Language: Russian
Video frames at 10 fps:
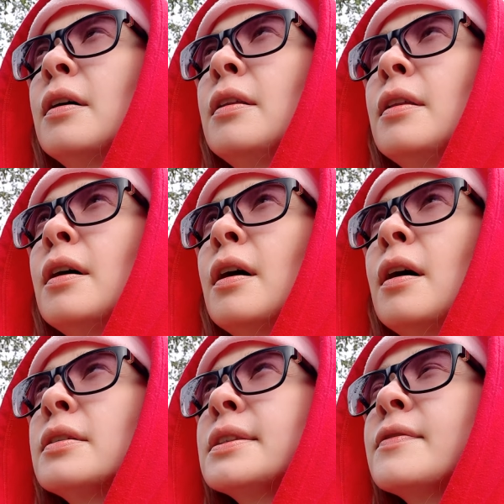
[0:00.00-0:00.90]

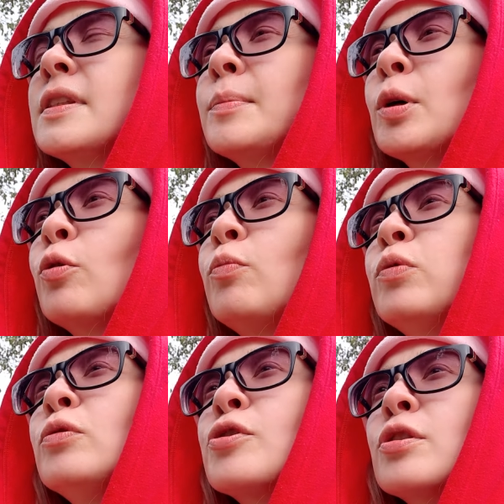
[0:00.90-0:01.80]
на совсем такое
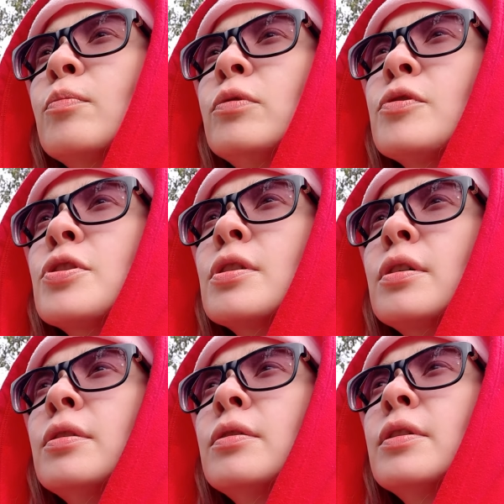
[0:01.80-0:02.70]

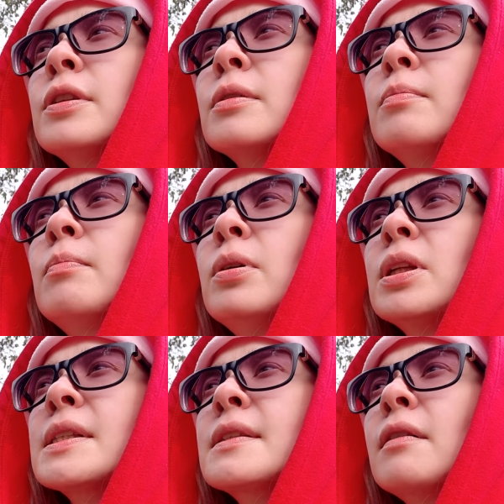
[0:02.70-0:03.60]
будущее-будущее, но это
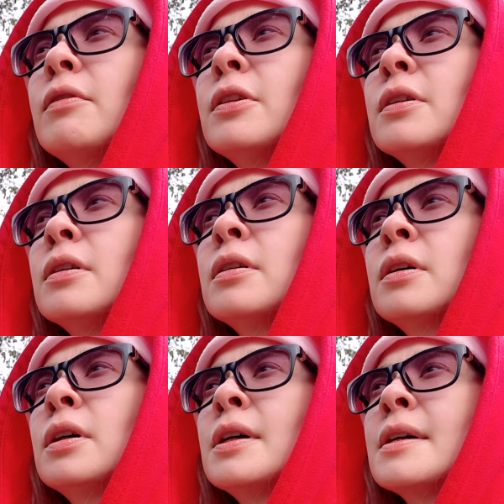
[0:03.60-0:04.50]
было оставлено
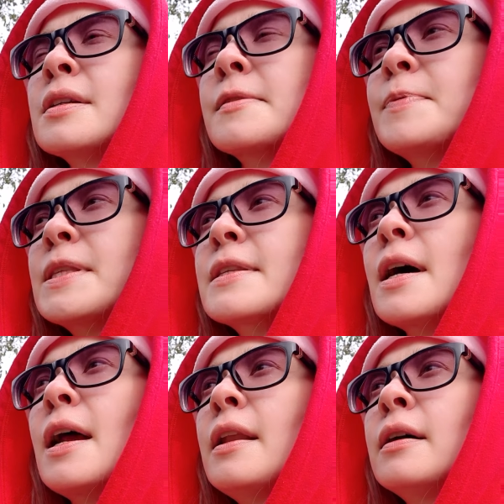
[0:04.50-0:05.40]

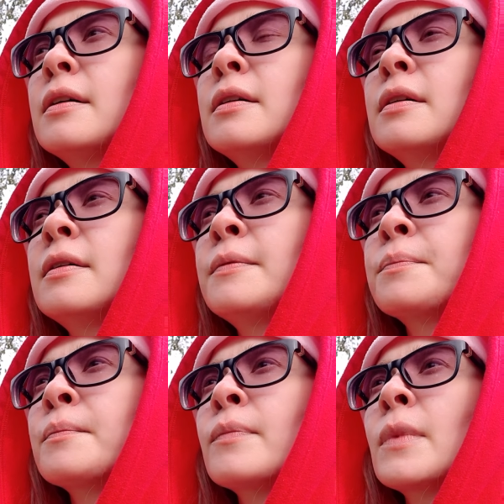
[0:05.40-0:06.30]
специально.
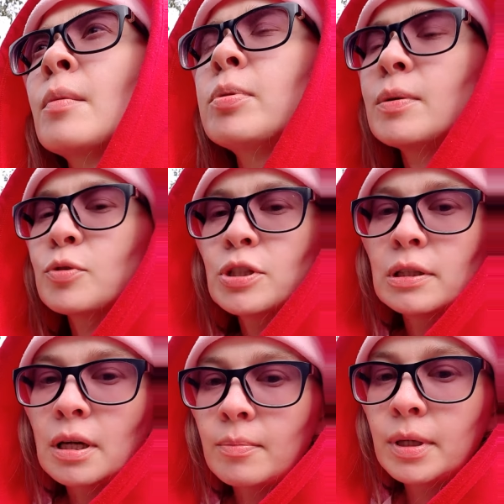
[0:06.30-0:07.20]
Потому что
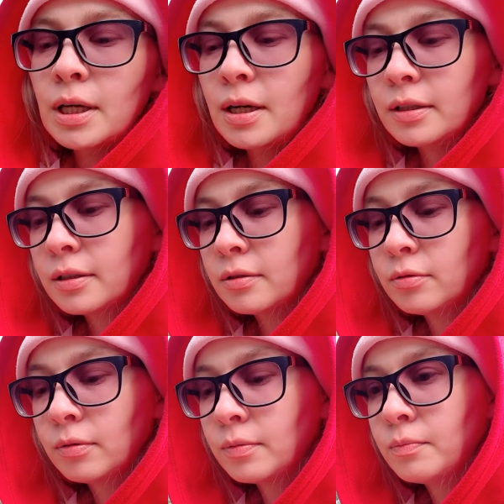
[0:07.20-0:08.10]
там какая-то
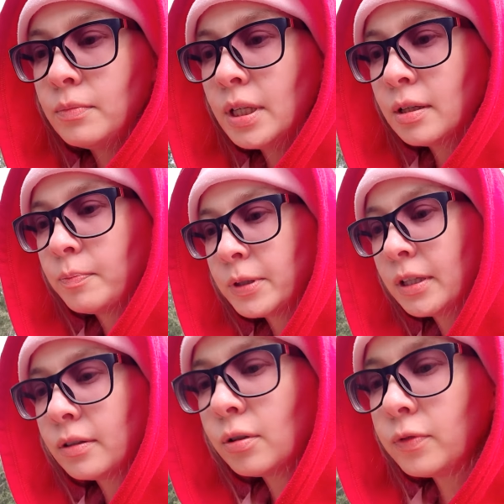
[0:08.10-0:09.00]
ну, мега
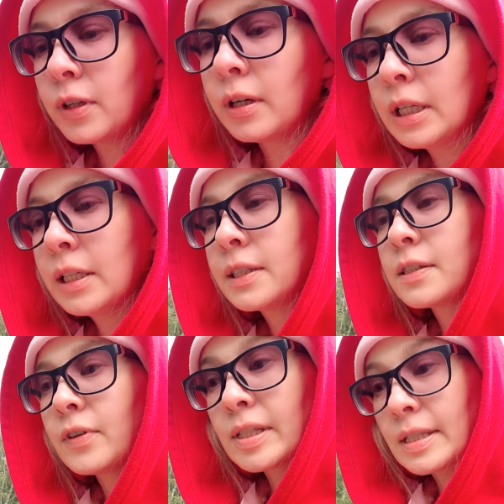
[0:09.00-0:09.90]
подготовка. Это
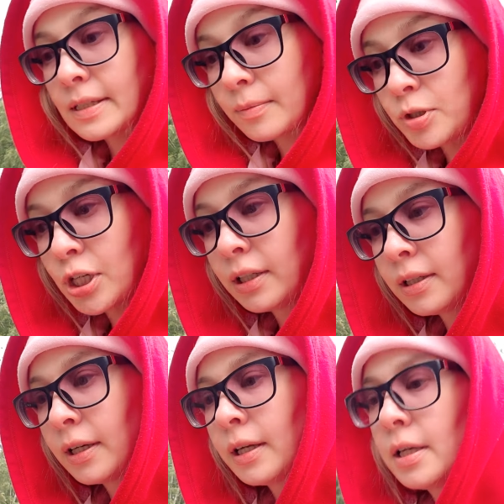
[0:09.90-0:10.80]
связано с
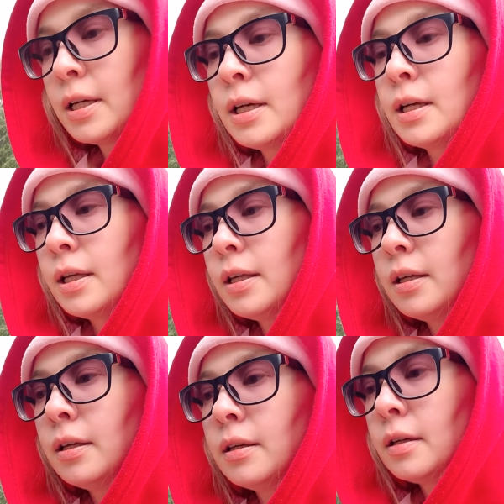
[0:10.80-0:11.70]
Камчаткой.
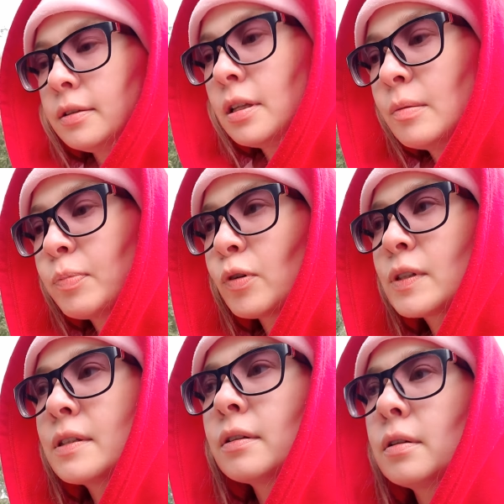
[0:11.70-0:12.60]
И это не
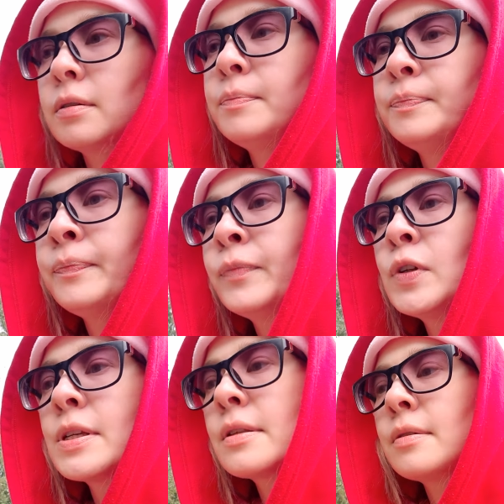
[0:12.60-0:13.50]
просто, то
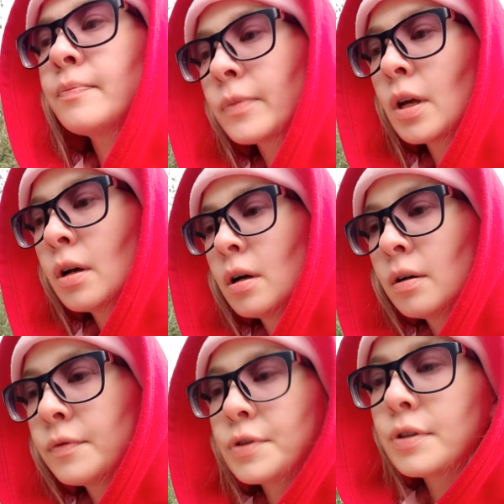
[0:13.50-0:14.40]
есть
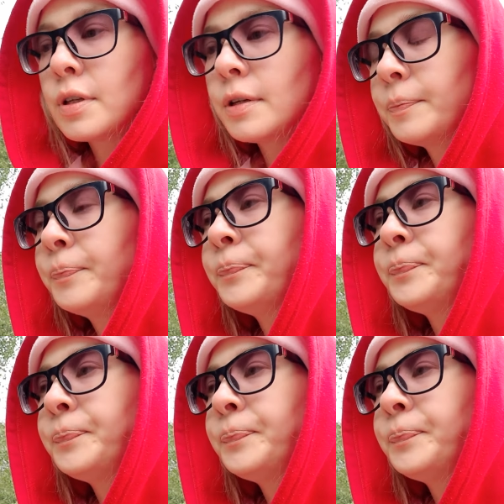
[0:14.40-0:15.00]
все-таки